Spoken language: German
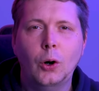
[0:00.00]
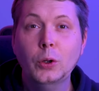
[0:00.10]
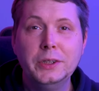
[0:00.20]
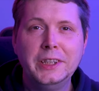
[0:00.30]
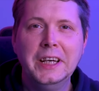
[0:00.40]

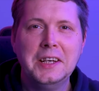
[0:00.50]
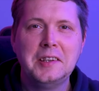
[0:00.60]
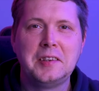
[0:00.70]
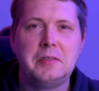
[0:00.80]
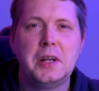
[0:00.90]
Und hier
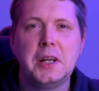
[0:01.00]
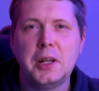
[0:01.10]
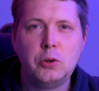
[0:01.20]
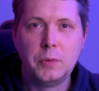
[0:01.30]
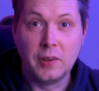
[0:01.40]
ist er wieder, der
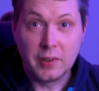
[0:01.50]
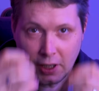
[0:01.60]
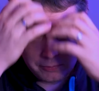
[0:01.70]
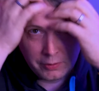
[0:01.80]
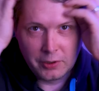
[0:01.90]
Typ, der sich
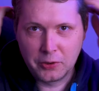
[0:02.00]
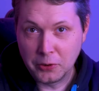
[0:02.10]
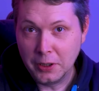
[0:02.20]
keinen Friseur